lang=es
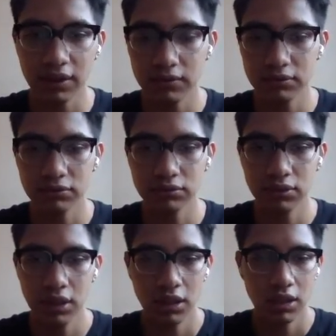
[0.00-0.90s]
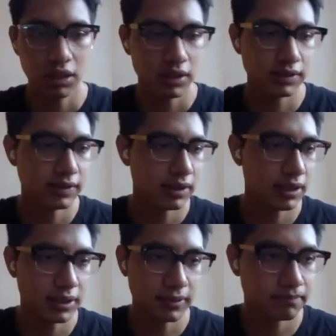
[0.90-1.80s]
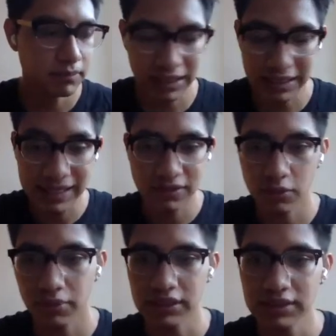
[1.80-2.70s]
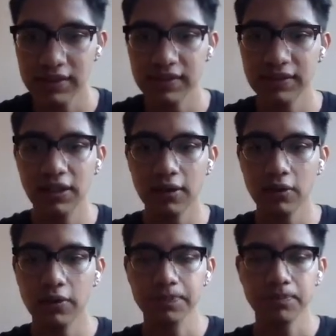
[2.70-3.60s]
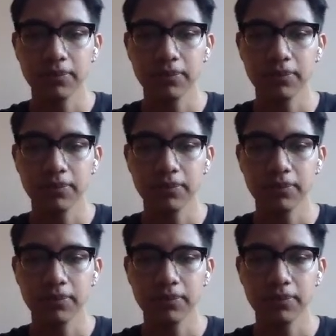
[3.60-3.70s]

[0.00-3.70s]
Algún este, riesgo, por así decirlo.